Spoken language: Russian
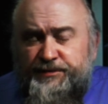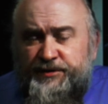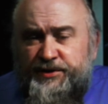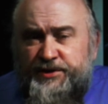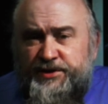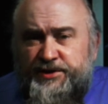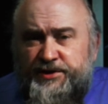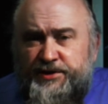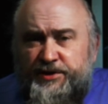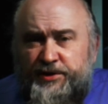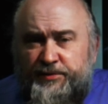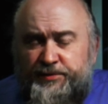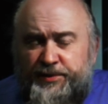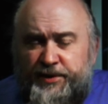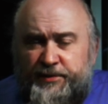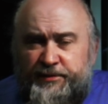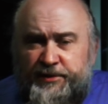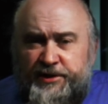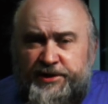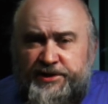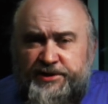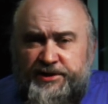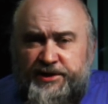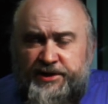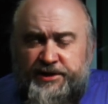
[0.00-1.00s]
не знаю,
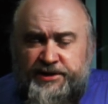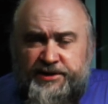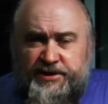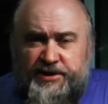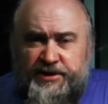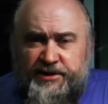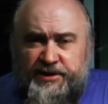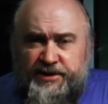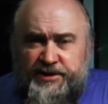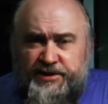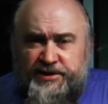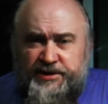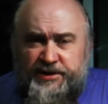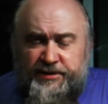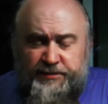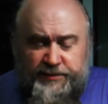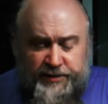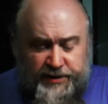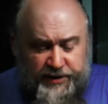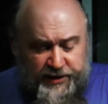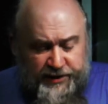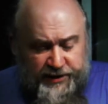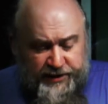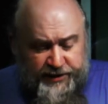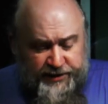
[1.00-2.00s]
приблизились к этой
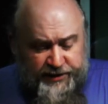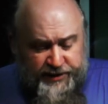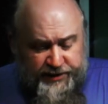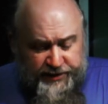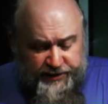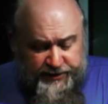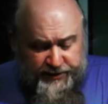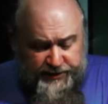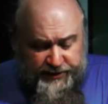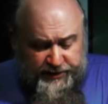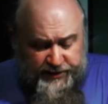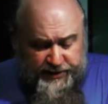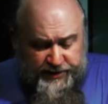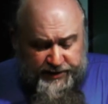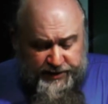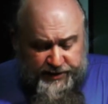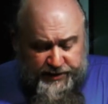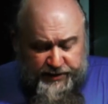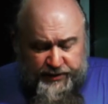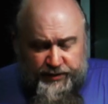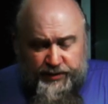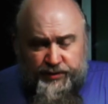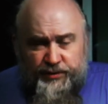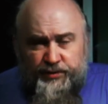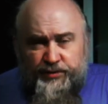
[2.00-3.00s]
теме или нет,
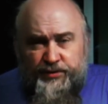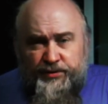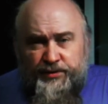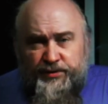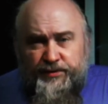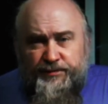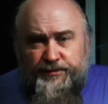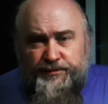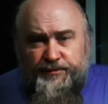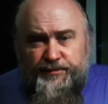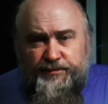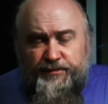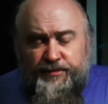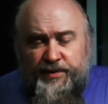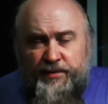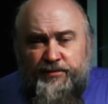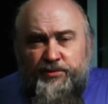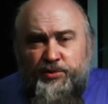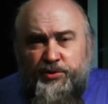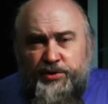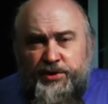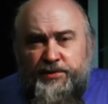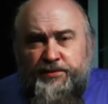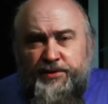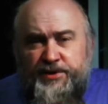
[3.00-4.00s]
но по
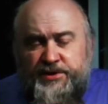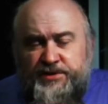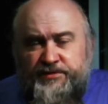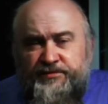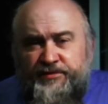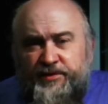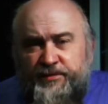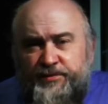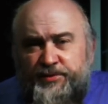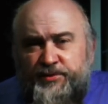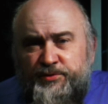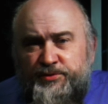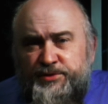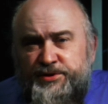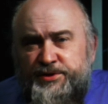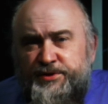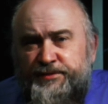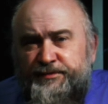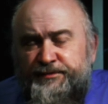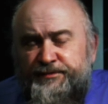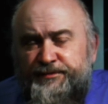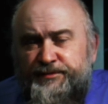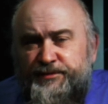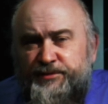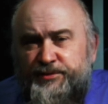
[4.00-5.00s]
многим этим
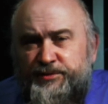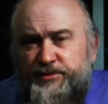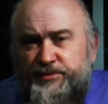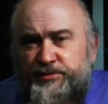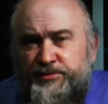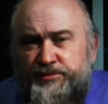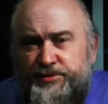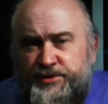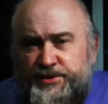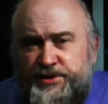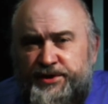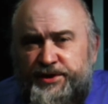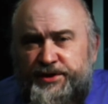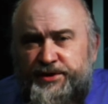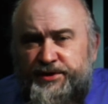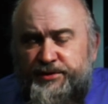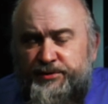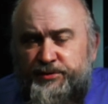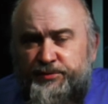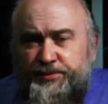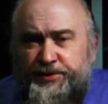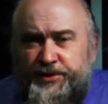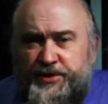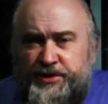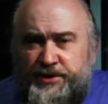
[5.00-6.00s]
вопросам у людей,
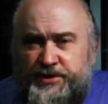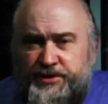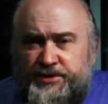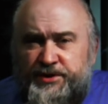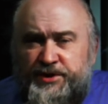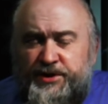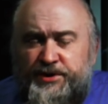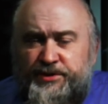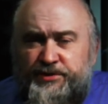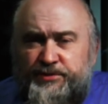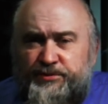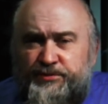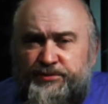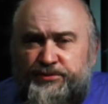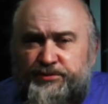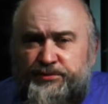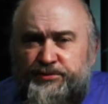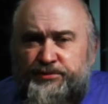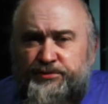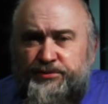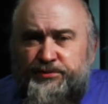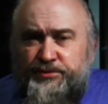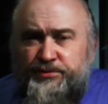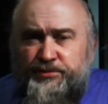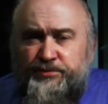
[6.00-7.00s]
у прихожан,
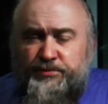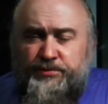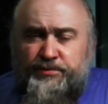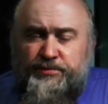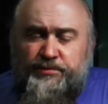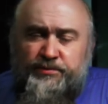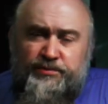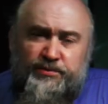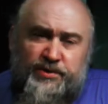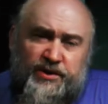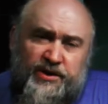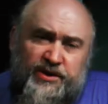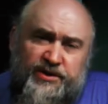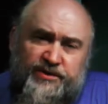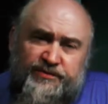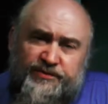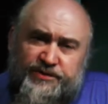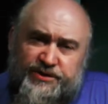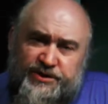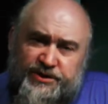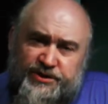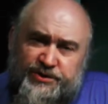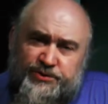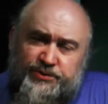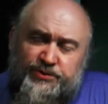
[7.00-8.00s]
у братьев и
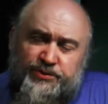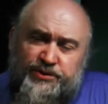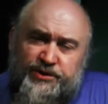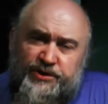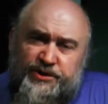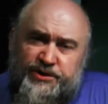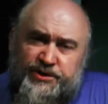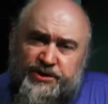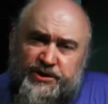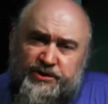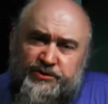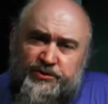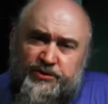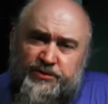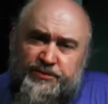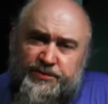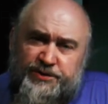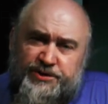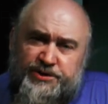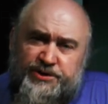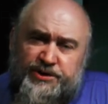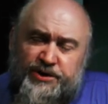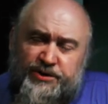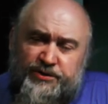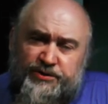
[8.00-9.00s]
сестер наших, которые
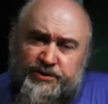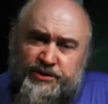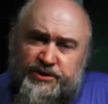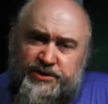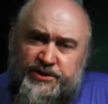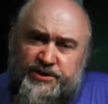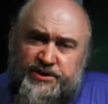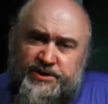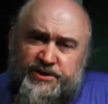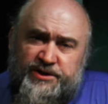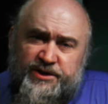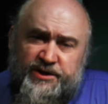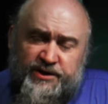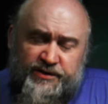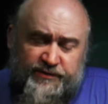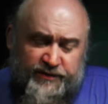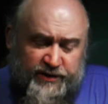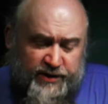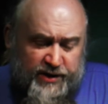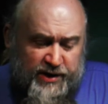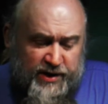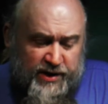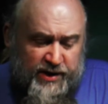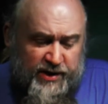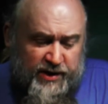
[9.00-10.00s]
посещают наши
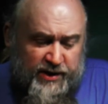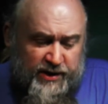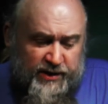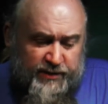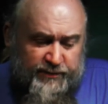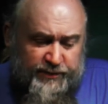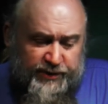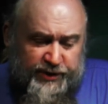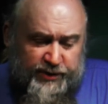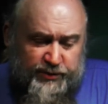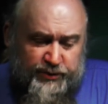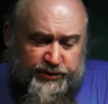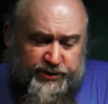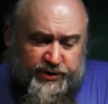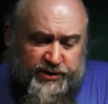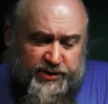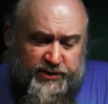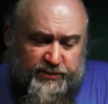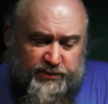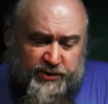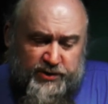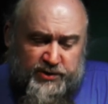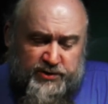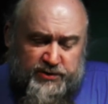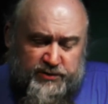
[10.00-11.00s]
церкви, приходят
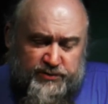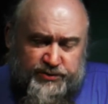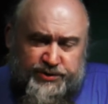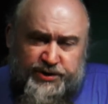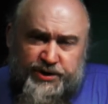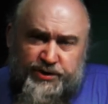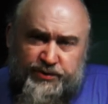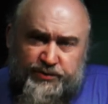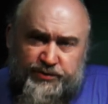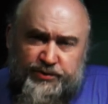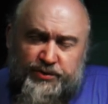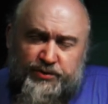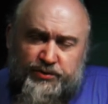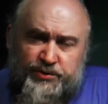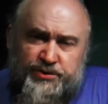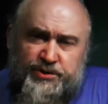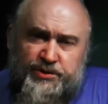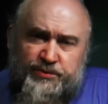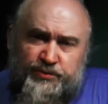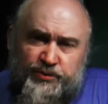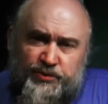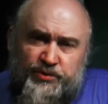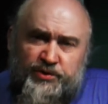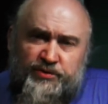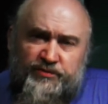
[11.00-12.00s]
на богослужение, у них
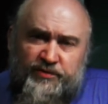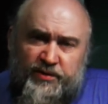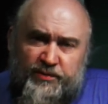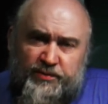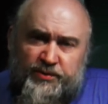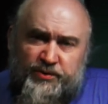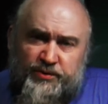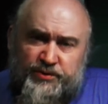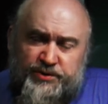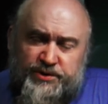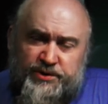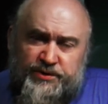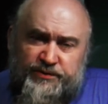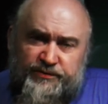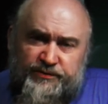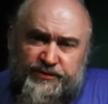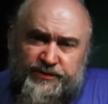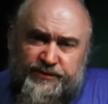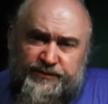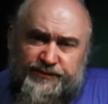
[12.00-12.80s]
очень много вопросов.